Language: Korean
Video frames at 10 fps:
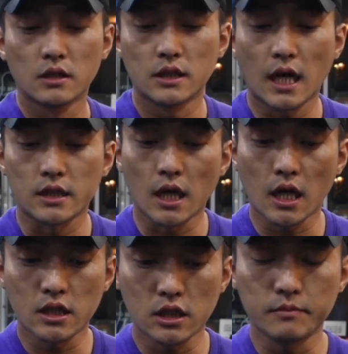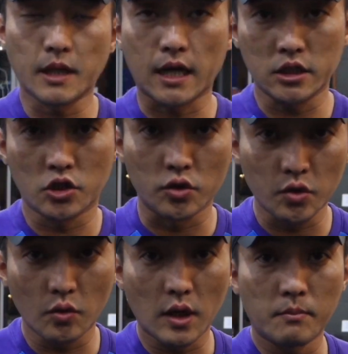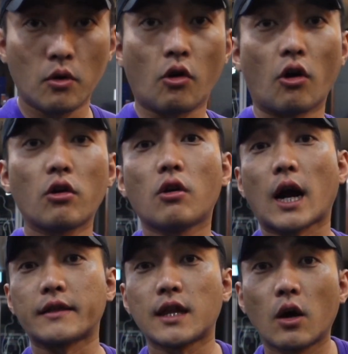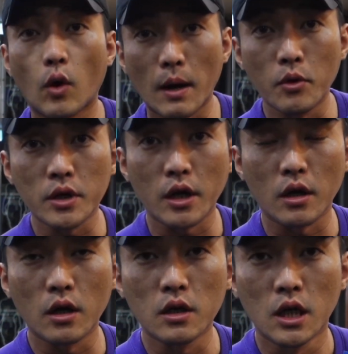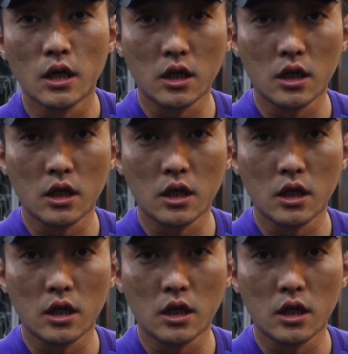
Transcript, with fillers: 자, 제가 지금 다시 저쪽으로 한번 걸어갔다 와 볼게요.